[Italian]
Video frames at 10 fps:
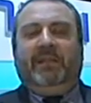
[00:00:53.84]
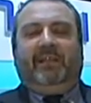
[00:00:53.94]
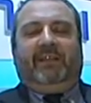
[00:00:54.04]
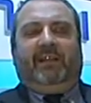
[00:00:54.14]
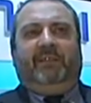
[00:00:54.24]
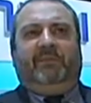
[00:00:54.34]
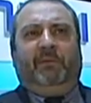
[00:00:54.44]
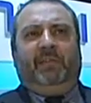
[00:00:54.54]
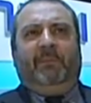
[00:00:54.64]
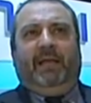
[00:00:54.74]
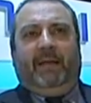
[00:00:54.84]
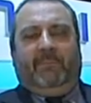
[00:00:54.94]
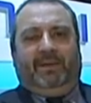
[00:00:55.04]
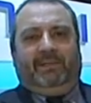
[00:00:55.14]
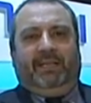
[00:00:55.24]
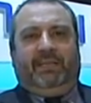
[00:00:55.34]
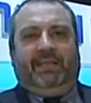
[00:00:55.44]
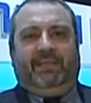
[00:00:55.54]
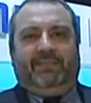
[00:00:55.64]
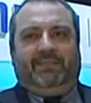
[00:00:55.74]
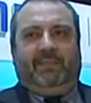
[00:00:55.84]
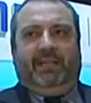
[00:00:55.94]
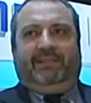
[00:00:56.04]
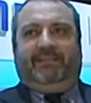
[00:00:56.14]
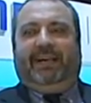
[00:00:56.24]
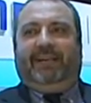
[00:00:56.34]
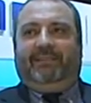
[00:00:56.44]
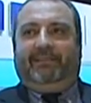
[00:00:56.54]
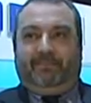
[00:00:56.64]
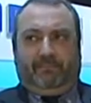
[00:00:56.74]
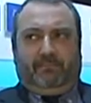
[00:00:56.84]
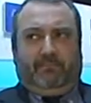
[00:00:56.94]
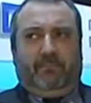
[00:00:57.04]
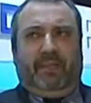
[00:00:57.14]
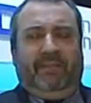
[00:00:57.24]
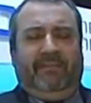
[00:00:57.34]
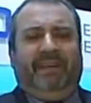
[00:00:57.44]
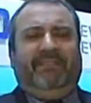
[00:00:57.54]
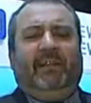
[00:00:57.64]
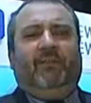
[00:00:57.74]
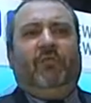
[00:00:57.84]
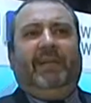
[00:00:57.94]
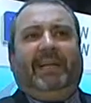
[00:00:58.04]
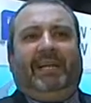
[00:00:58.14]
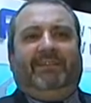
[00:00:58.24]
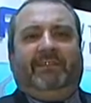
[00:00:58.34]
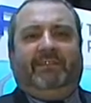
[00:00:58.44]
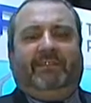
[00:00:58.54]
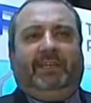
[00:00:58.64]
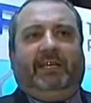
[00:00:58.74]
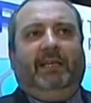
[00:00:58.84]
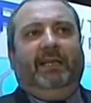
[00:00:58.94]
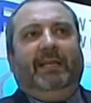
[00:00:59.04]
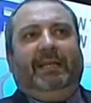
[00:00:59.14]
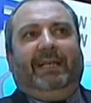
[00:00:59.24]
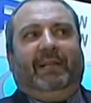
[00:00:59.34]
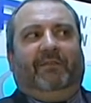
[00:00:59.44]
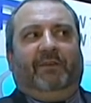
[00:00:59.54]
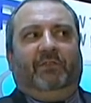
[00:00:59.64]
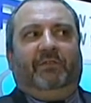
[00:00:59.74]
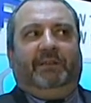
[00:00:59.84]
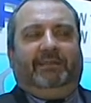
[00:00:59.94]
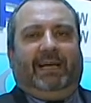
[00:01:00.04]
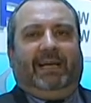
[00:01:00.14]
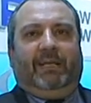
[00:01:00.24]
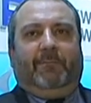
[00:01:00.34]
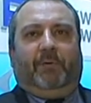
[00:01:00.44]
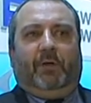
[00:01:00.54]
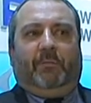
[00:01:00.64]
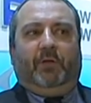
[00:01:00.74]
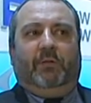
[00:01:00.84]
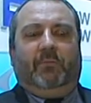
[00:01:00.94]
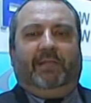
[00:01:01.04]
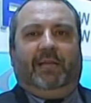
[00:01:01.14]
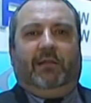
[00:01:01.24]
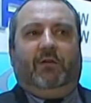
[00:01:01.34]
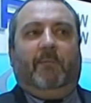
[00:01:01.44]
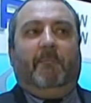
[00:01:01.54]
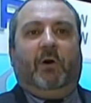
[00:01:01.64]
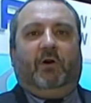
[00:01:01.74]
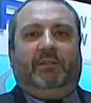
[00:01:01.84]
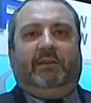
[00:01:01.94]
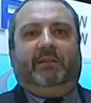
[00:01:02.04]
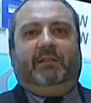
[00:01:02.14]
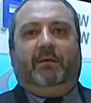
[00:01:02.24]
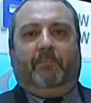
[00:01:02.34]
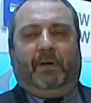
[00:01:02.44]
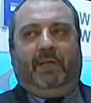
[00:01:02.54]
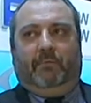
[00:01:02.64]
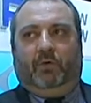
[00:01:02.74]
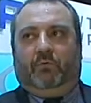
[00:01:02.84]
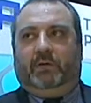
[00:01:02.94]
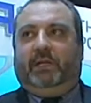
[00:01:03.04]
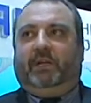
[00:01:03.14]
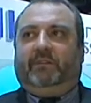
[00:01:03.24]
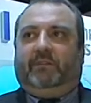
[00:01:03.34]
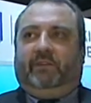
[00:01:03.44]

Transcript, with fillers: Sarà disponibile a partire dall'inizio dell'estate e vanta alcune caratteristiche che la fanno diventare proprio il modello Modern Premium. Che cosa